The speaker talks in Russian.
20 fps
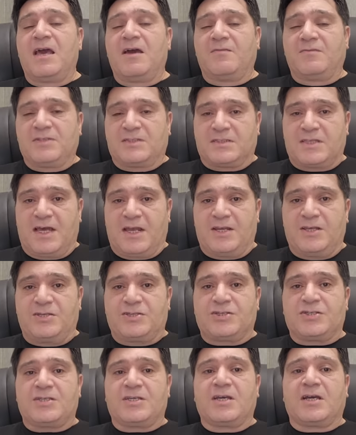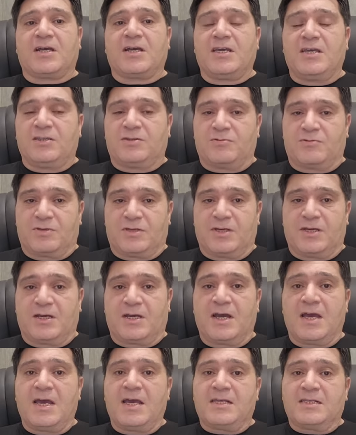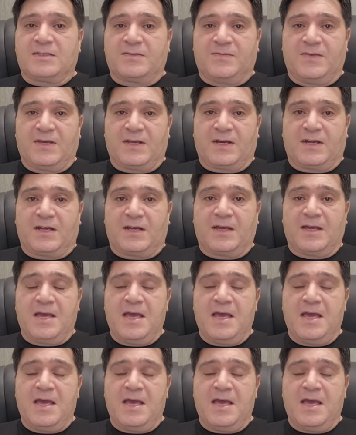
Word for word: в исторических и других сферах.